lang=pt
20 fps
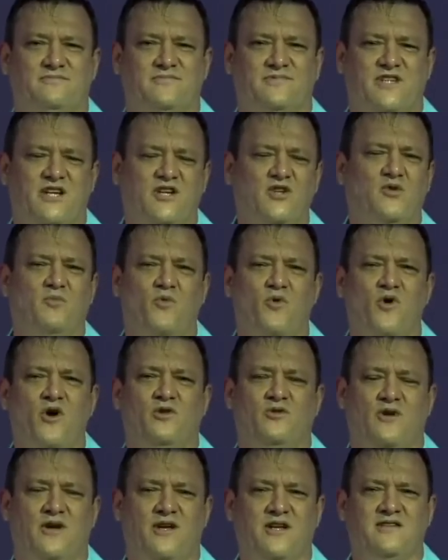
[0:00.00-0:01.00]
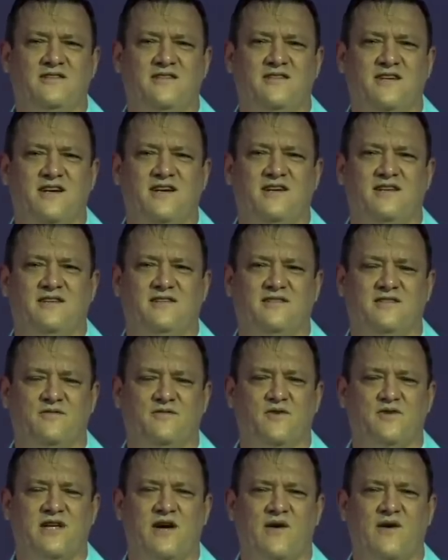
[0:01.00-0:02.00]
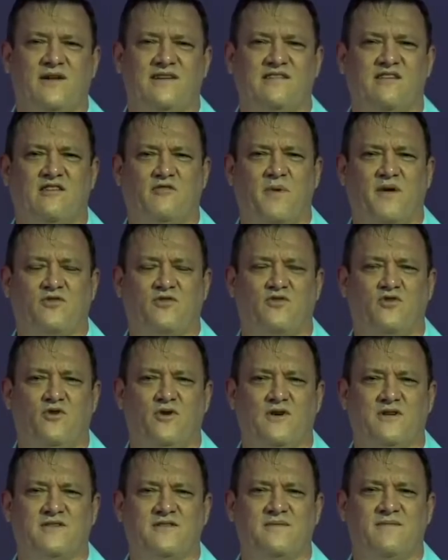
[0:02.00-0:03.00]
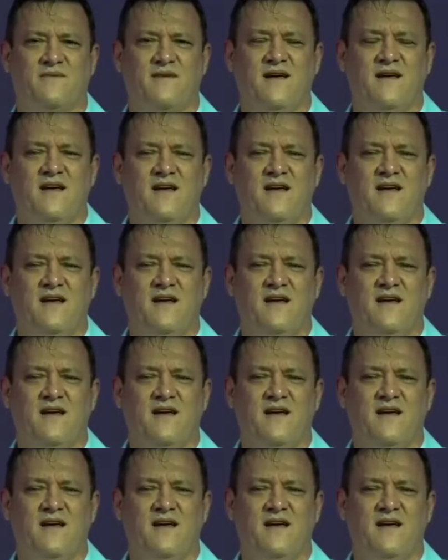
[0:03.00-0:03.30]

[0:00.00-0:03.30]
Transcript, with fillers: sinto muito lhe dizer, se você é uma dessas pessoas,